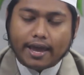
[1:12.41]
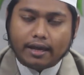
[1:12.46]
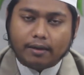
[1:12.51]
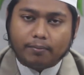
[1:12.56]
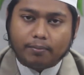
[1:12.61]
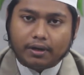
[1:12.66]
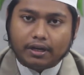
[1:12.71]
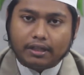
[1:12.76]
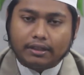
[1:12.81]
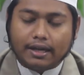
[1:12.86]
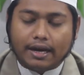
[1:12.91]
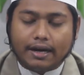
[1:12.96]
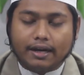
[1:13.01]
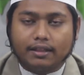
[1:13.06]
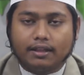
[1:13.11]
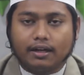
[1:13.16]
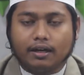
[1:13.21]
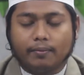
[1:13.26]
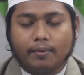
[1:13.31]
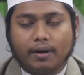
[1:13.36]
একবারে দাঁড়ে
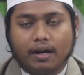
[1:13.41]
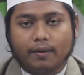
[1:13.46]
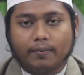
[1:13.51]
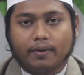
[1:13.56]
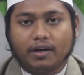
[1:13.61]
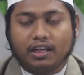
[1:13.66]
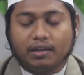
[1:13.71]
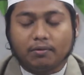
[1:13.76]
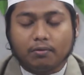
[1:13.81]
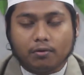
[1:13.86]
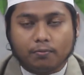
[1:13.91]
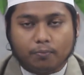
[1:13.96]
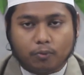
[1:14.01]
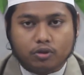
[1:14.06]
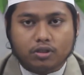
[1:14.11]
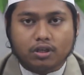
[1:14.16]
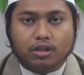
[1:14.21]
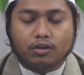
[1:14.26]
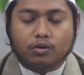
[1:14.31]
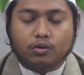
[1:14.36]
দাঁড়ে বারে বারে কীভাবে
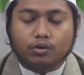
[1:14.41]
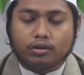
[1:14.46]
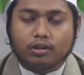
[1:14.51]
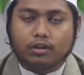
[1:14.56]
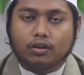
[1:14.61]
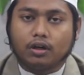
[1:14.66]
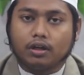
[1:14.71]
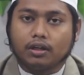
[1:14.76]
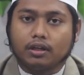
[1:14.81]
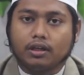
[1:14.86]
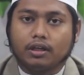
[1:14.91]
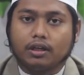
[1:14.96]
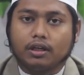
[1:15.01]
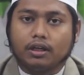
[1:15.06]
প্রচার করতে হয়